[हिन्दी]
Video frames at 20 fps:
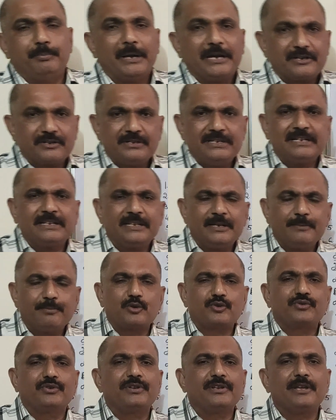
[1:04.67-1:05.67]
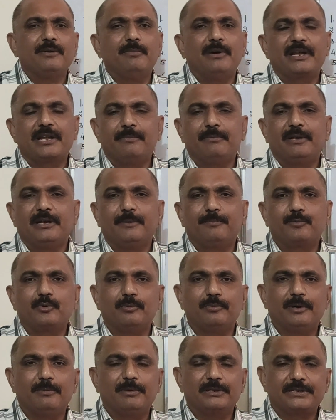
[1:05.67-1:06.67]
बैठने के पोस्चर के बारे में
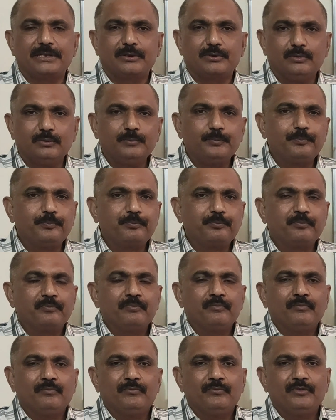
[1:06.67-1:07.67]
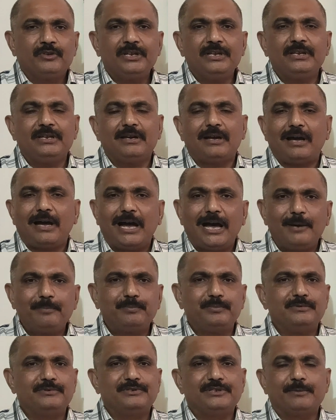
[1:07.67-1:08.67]
आपको मैं बता दूं कि
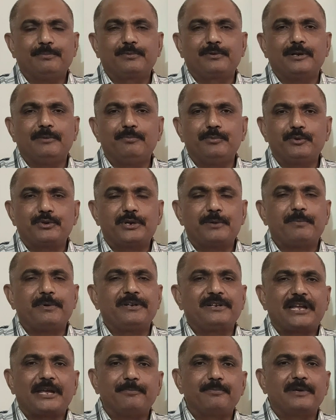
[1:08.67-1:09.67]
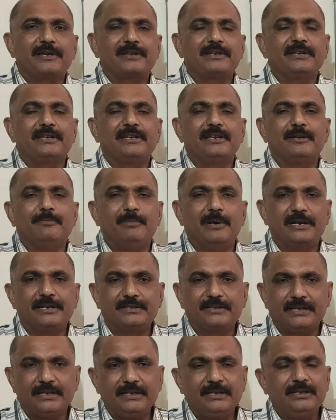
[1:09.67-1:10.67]
आप जब कंप्यूटर पर टाइप करने के लिए
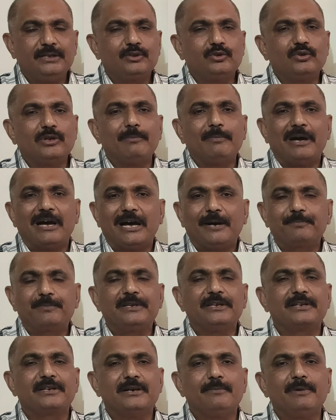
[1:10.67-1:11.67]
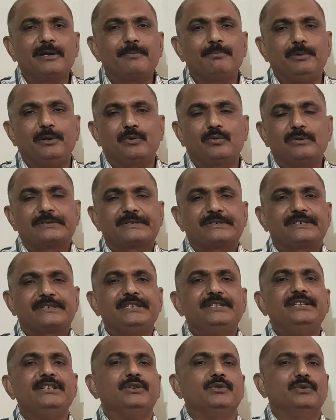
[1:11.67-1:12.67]
बैठते हैं तब आपकी कमर बिल्कुल
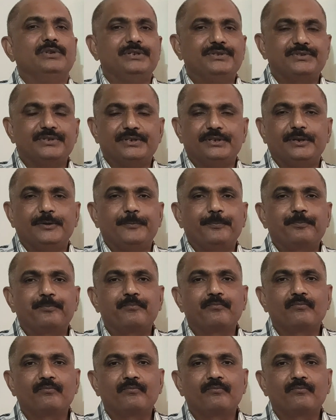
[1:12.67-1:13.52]
सीधी होनी चाहिए